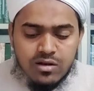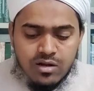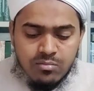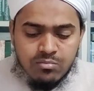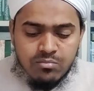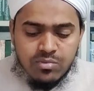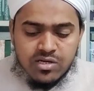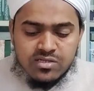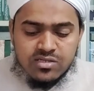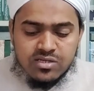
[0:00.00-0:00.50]

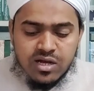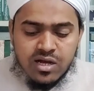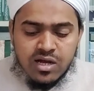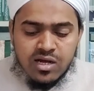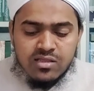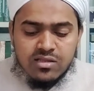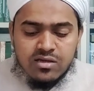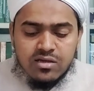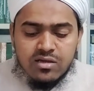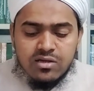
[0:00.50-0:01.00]
नंबर
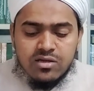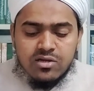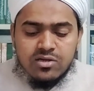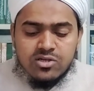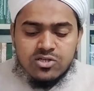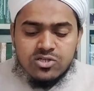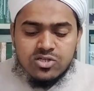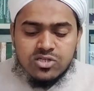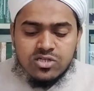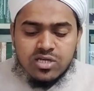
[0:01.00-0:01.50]
सात
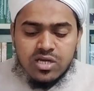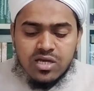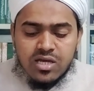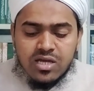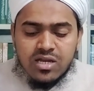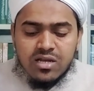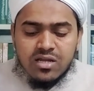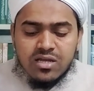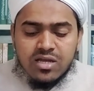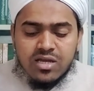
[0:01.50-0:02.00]

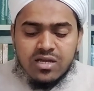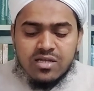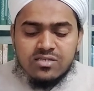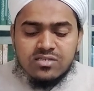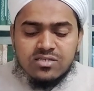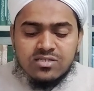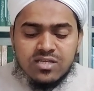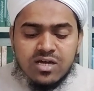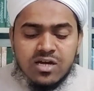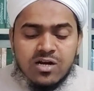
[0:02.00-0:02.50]
शेर के
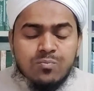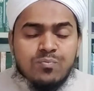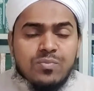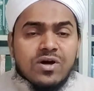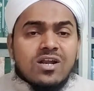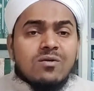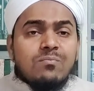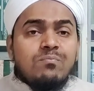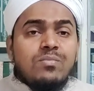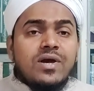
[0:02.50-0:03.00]
सर
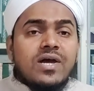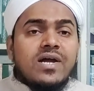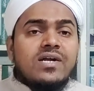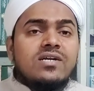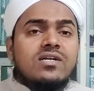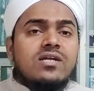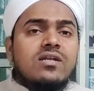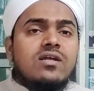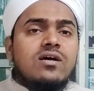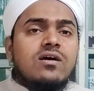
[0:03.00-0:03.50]
पर
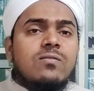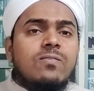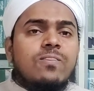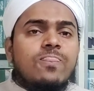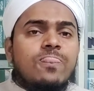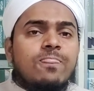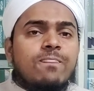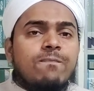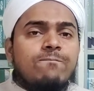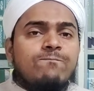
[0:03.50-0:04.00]
बैठना
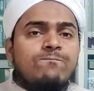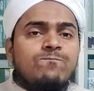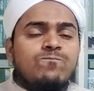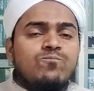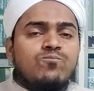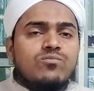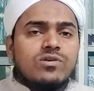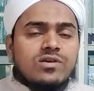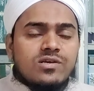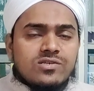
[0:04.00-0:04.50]

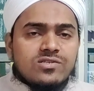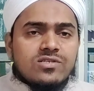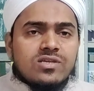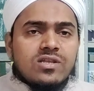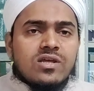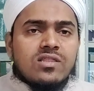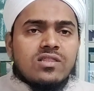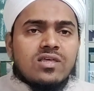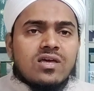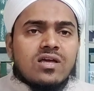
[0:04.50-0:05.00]
किसी
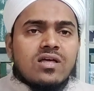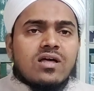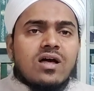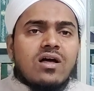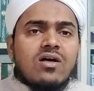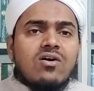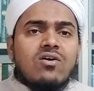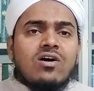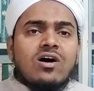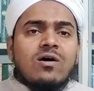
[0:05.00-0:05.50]
ने देखा
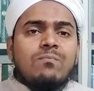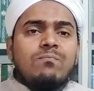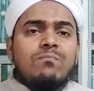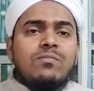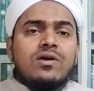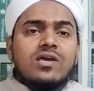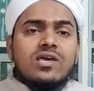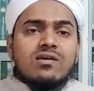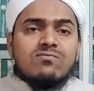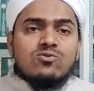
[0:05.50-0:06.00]
ख्वाब
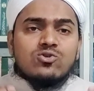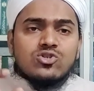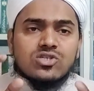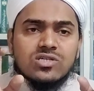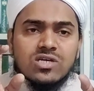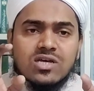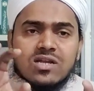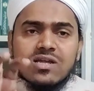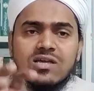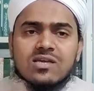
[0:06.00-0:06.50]
में कि वो
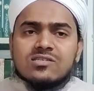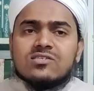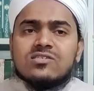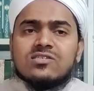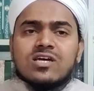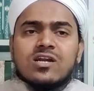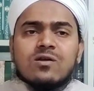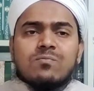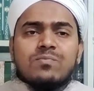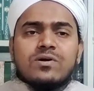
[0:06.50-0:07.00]
शेर के
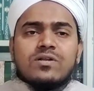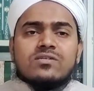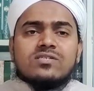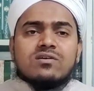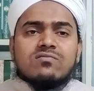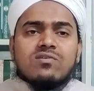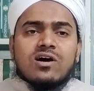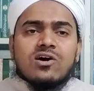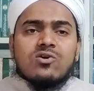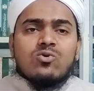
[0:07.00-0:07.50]
सर पर
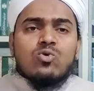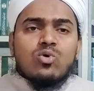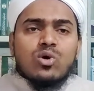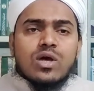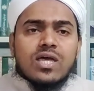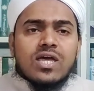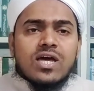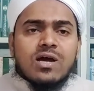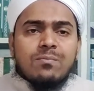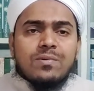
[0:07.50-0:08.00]
सवार हो
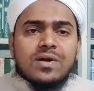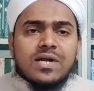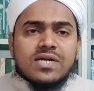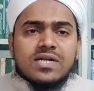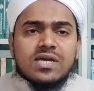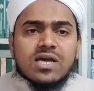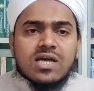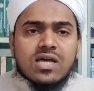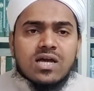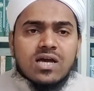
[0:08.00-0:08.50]
गया बैठ
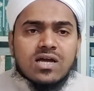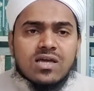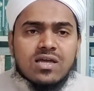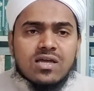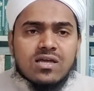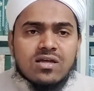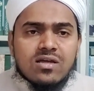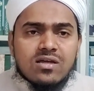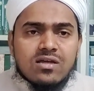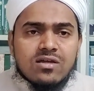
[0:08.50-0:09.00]
गया है
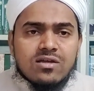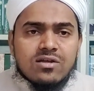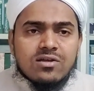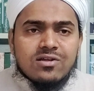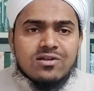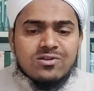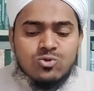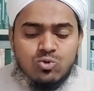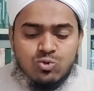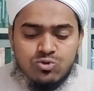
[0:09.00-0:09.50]

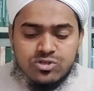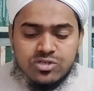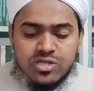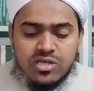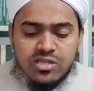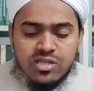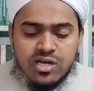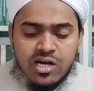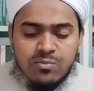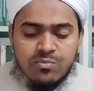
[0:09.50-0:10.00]
तो उसकी
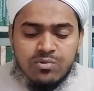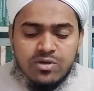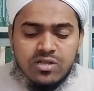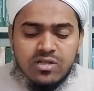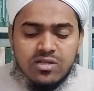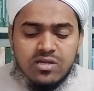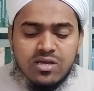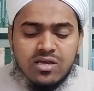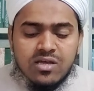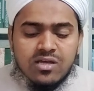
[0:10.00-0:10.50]
ताबीर
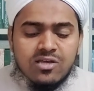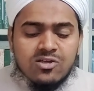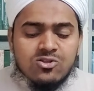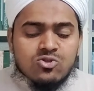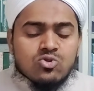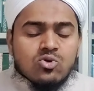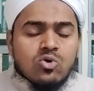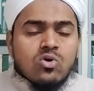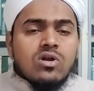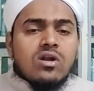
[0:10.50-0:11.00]
ये कि
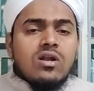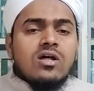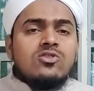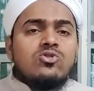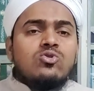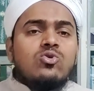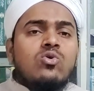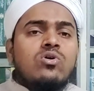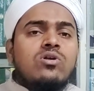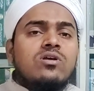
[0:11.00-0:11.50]

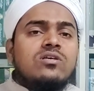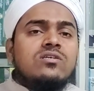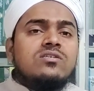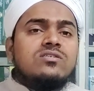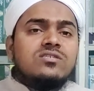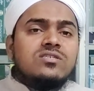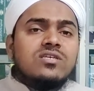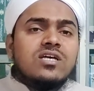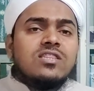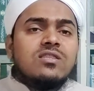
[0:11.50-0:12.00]
दौलत और
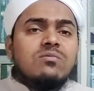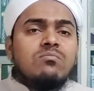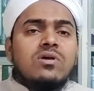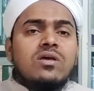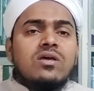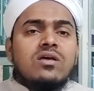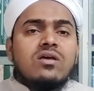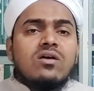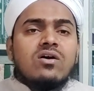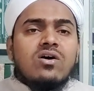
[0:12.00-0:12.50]
इज़्ज़त
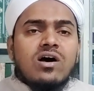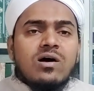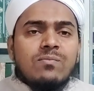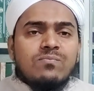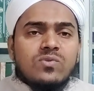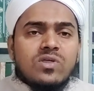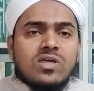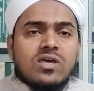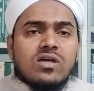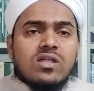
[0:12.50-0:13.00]
में ख्वाब
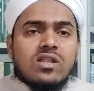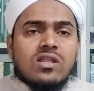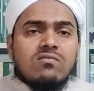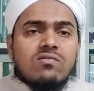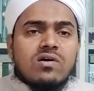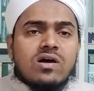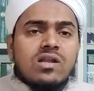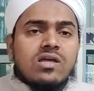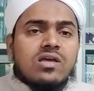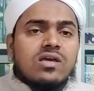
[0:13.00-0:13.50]
देखने
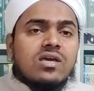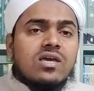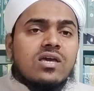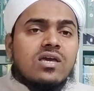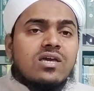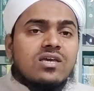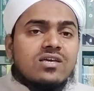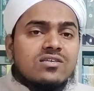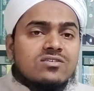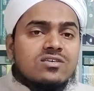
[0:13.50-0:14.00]
वाले के
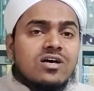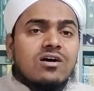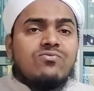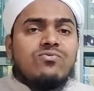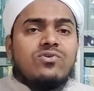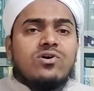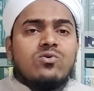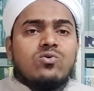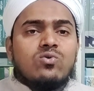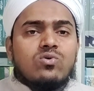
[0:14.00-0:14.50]

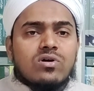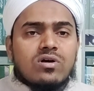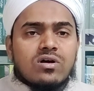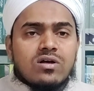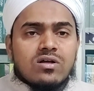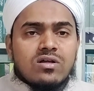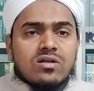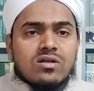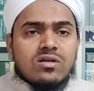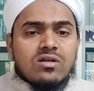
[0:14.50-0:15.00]
इजाफा होगा